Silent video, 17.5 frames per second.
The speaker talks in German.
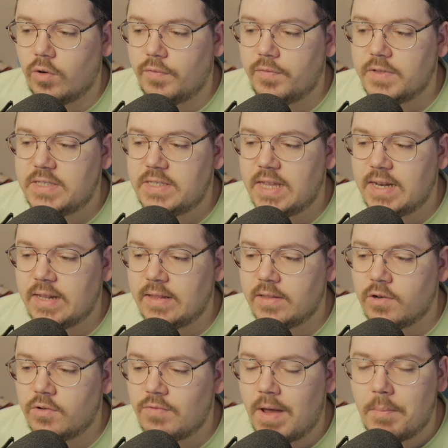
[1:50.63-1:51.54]
offiziell
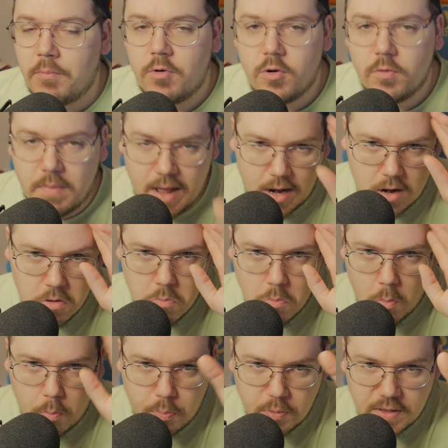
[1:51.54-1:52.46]
in den Rumble mal
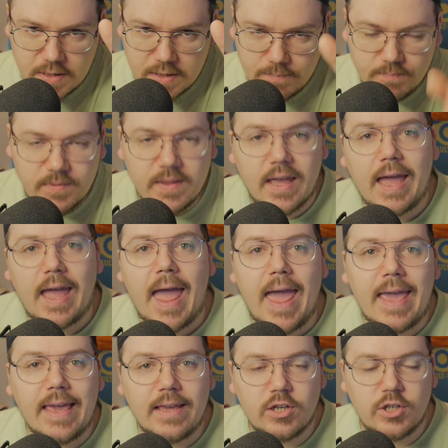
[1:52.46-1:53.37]

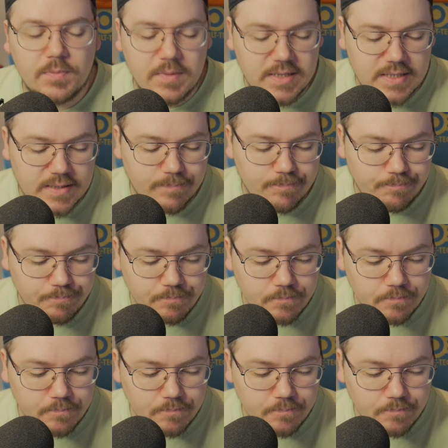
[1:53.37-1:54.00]
reingeschmissen.